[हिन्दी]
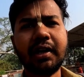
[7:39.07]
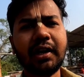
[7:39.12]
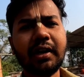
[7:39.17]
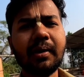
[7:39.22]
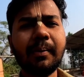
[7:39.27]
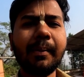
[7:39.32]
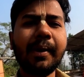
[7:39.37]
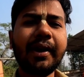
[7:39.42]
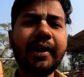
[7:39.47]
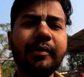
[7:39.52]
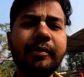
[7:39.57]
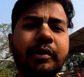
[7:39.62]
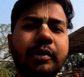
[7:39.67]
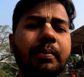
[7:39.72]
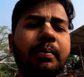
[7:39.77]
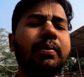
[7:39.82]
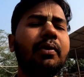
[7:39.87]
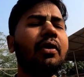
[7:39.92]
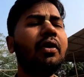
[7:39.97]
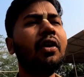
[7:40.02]
यहाँ का
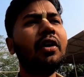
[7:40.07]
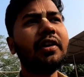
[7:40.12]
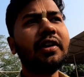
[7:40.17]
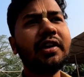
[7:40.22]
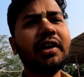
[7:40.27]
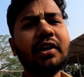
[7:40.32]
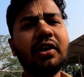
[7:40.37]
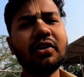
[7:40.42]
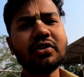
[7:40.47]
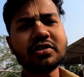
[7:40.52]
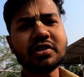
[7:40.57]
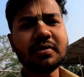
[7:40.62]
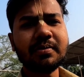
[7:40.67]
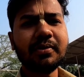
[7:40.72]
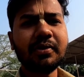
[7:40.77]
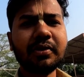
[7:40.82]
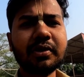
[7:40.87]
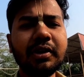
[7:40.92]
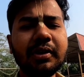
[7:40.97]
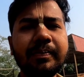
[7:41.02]
मैनेजमेंट बहुत यार ज़्यादा
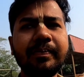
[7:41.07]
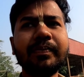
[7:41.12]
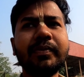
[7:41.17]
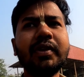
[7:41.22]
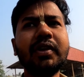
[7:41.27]
औसम होगा